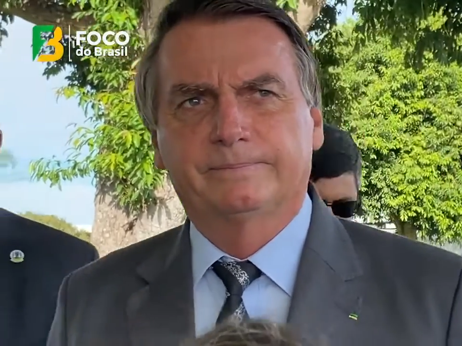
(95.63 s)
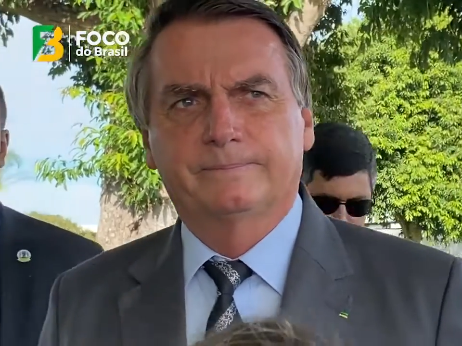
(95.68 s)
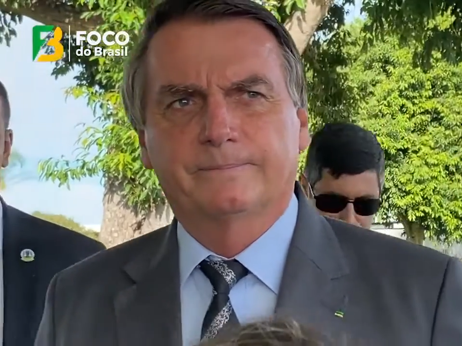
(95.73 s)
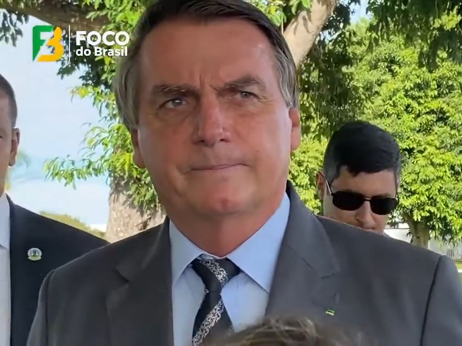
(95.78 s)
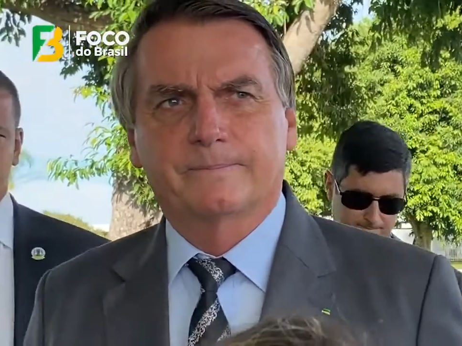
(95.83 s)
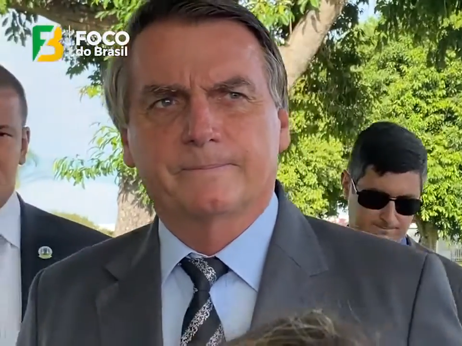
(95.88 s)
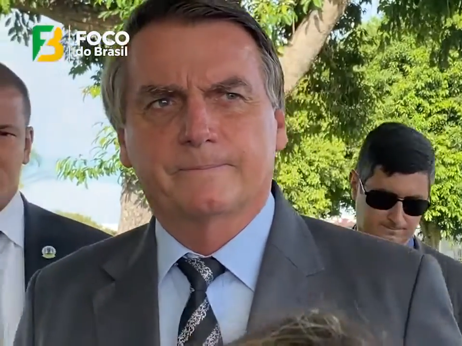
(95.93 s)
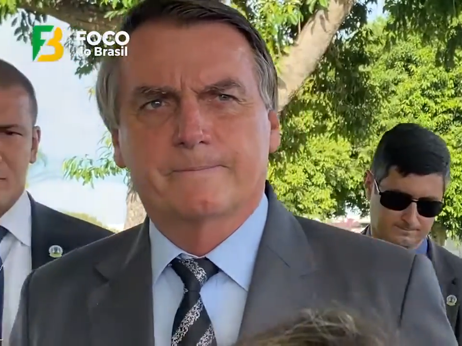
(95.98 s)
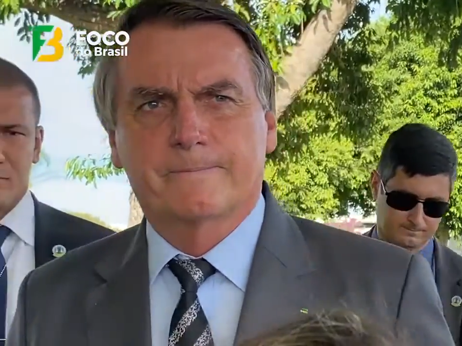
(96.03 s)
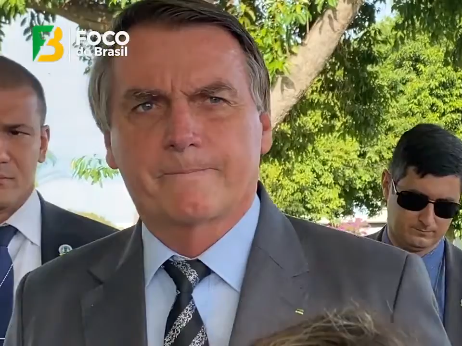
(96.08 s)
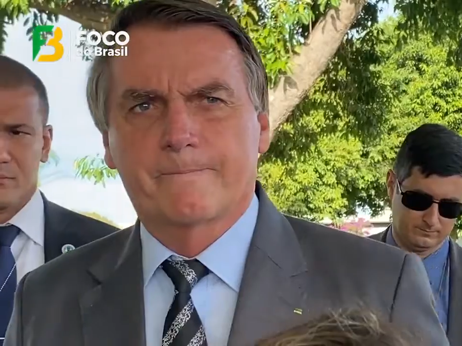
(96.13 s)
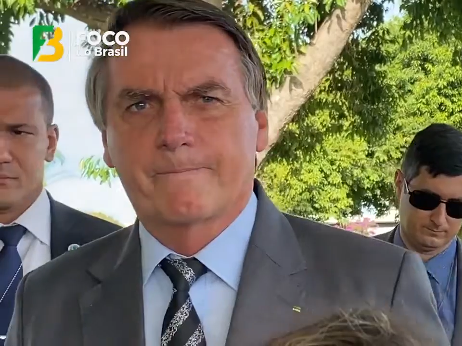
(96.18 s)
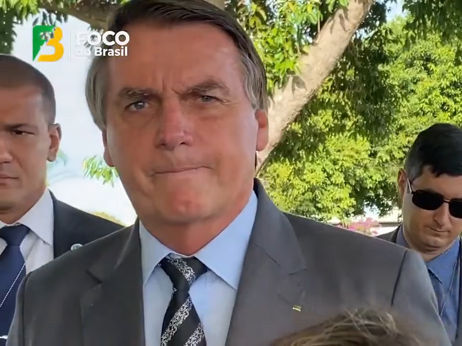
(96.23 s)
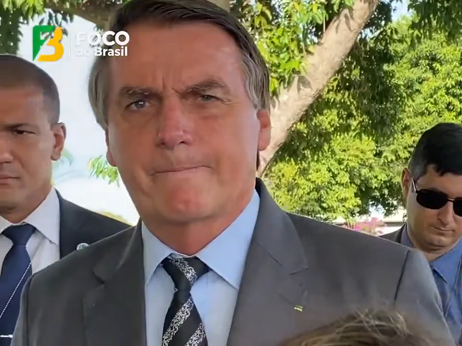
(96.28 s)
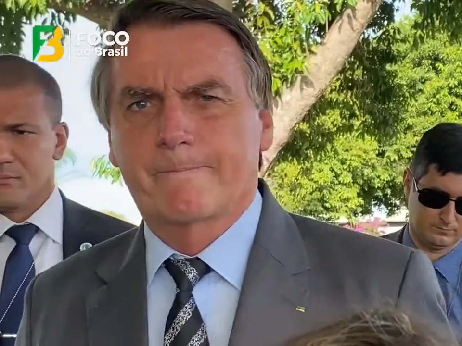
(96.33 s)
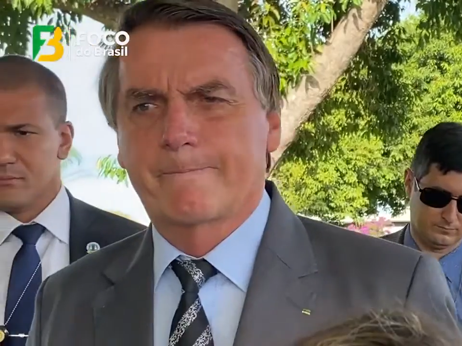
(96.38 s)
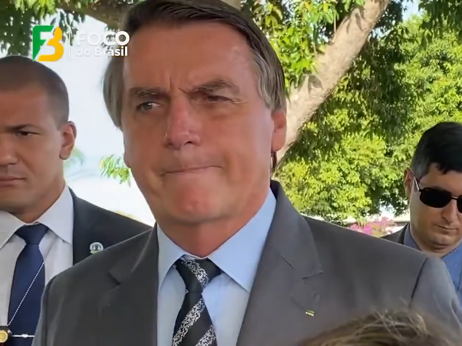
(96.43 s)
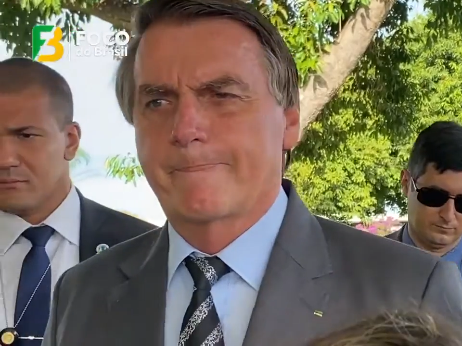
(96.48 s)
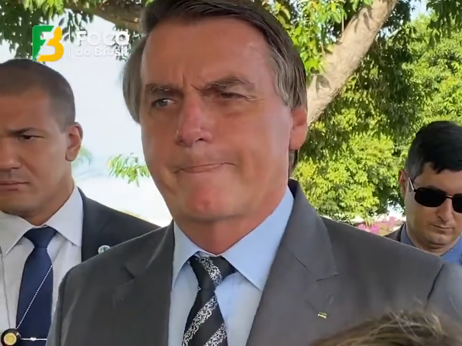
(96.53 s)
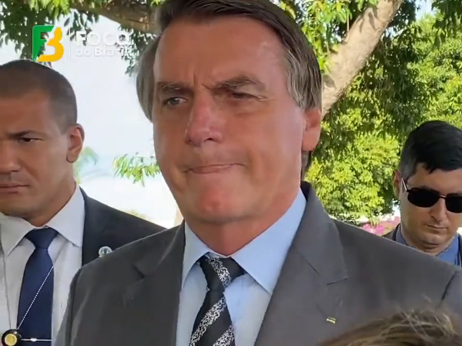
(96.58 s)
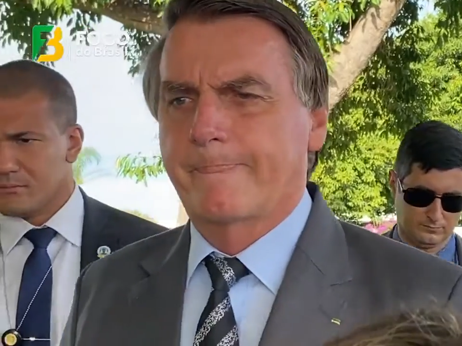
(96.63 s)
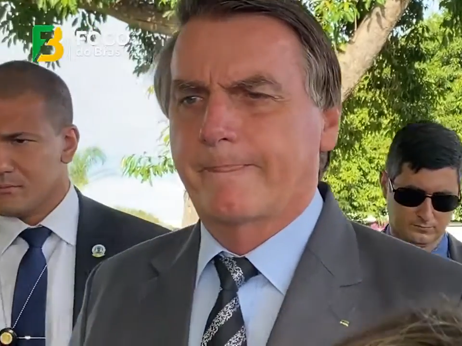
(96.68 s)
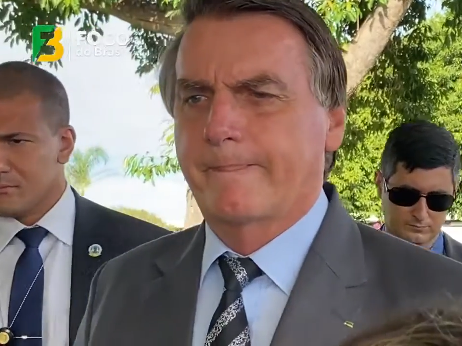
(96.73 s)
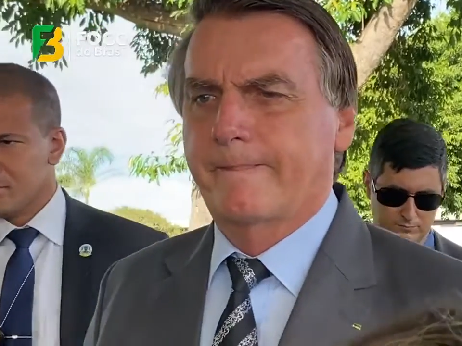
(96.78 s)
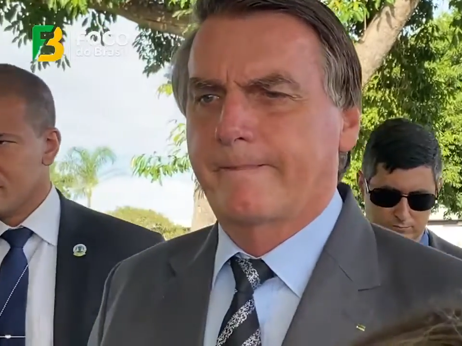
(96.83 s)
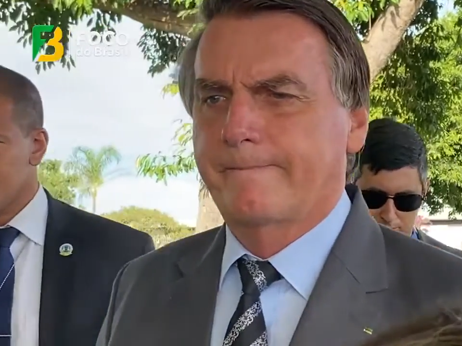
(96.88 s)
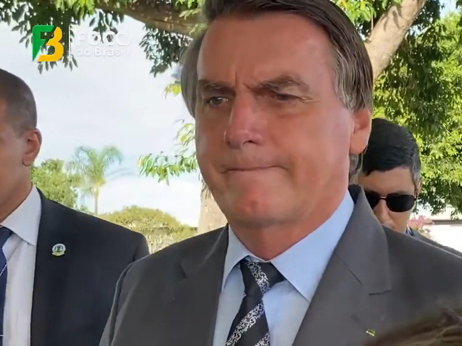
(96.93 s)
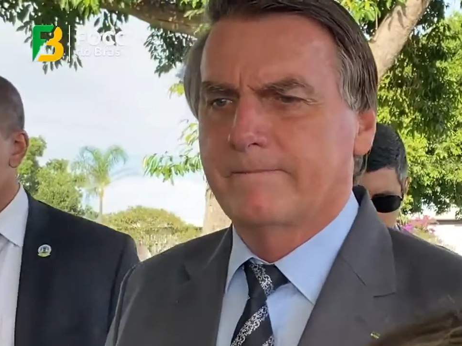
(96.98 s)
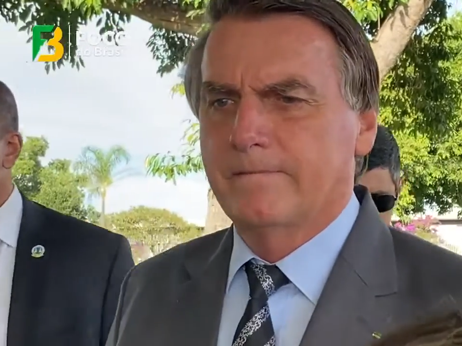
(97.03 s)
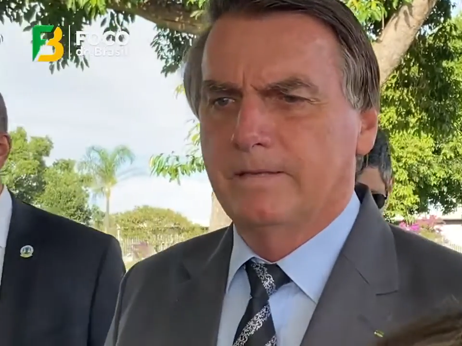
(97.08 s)
um pouco mais as coisas lá.
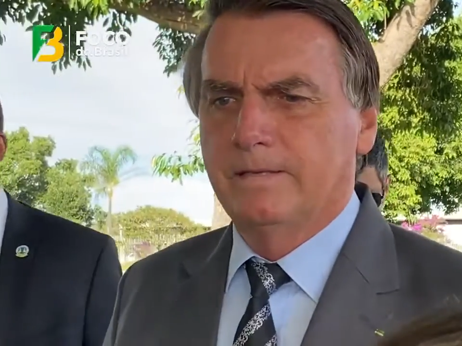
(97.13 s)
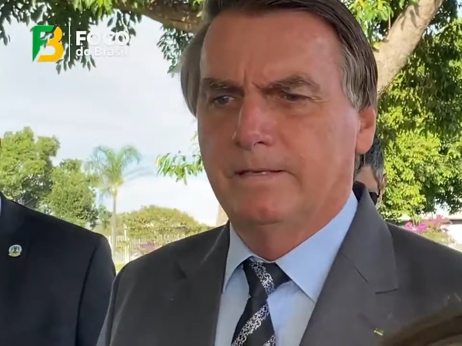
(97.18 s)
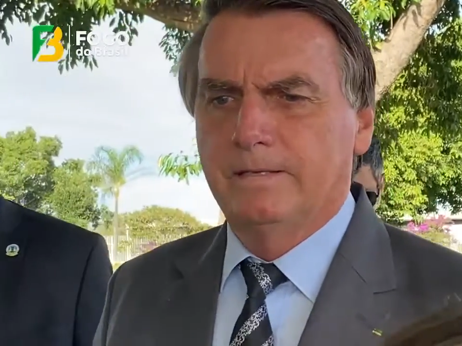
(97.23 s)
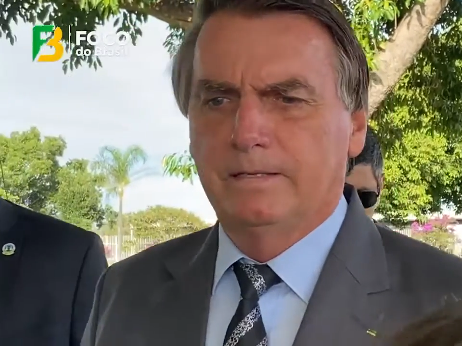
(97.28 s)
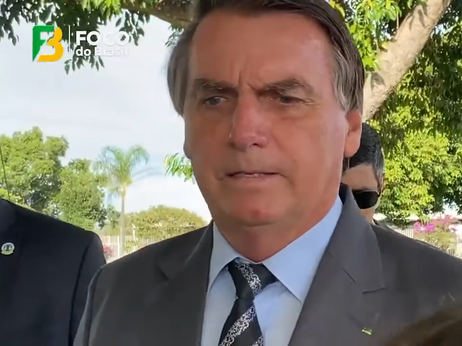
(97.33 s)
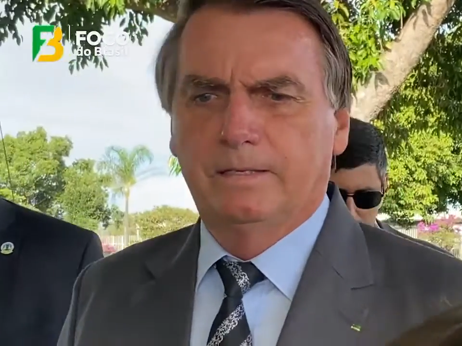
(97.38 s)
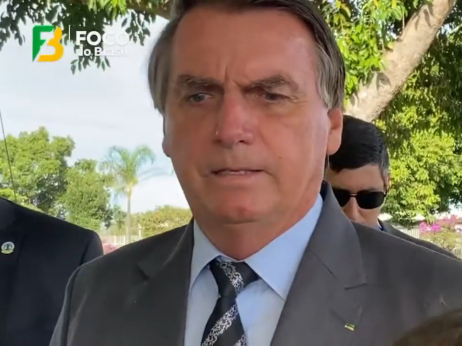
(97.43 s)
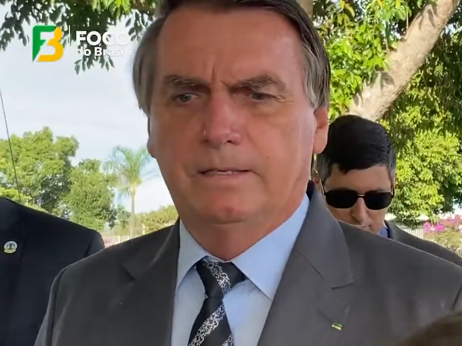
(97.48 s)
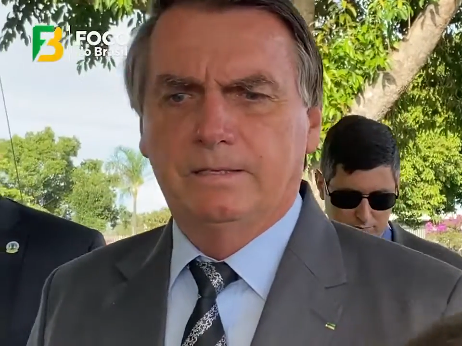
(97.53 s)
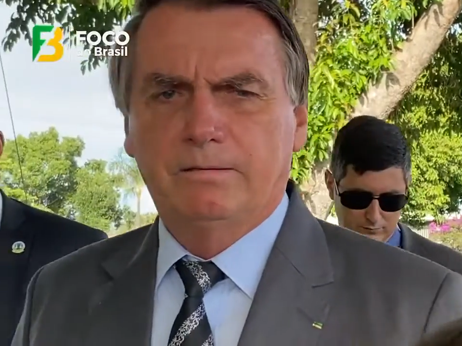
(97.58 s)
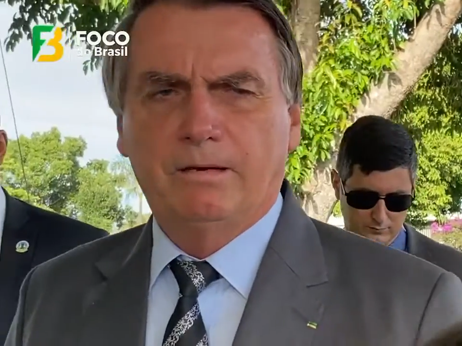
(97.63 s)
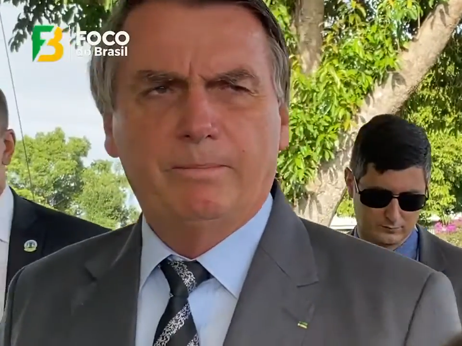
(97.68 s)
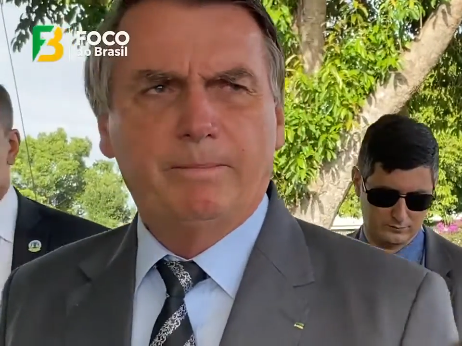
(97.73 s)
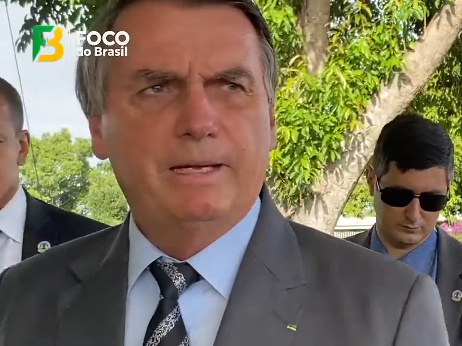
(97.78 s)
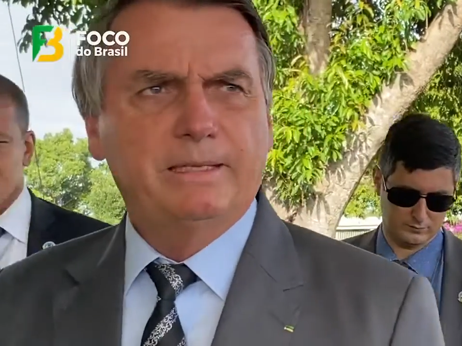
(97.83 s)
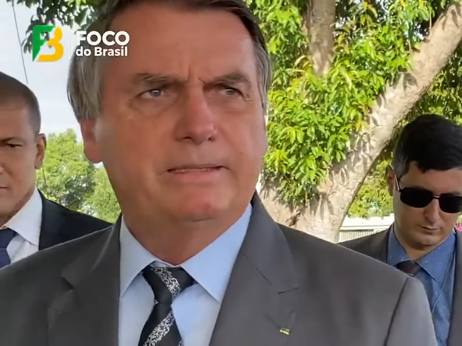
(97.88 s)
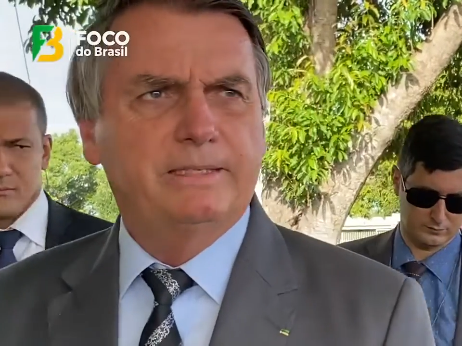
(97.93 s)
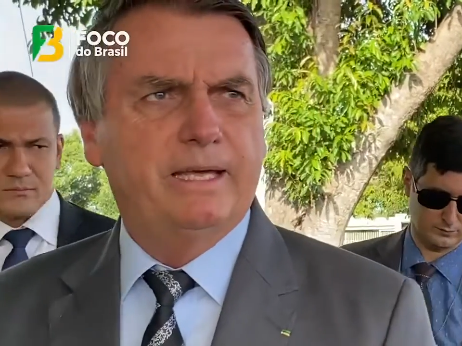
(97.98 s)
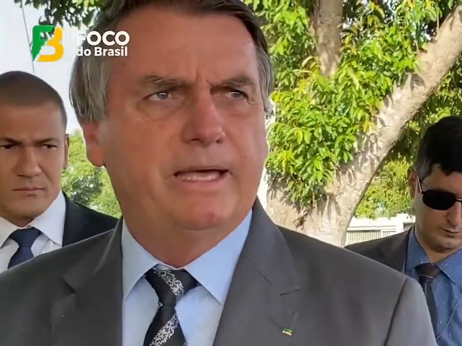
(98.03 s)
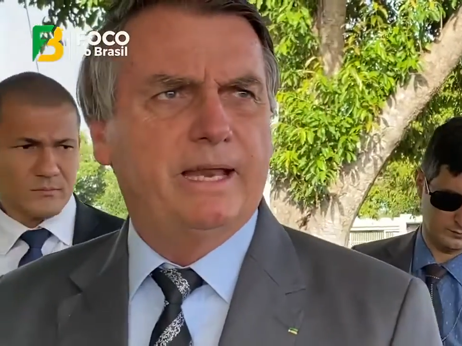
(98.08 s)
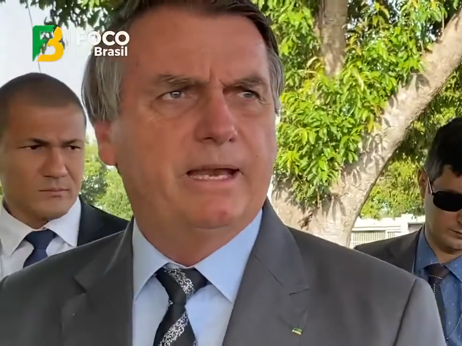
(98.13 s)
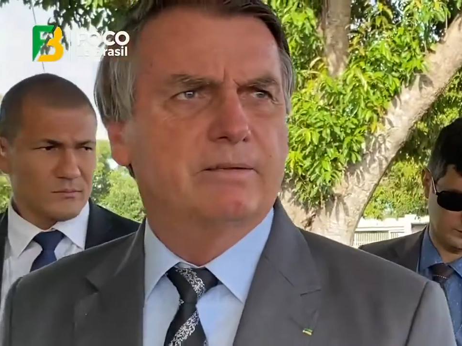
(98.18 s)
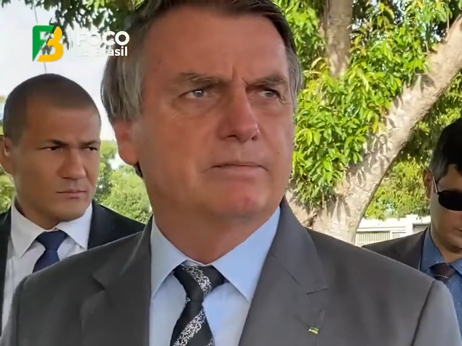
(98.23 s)
Tem uma matéria,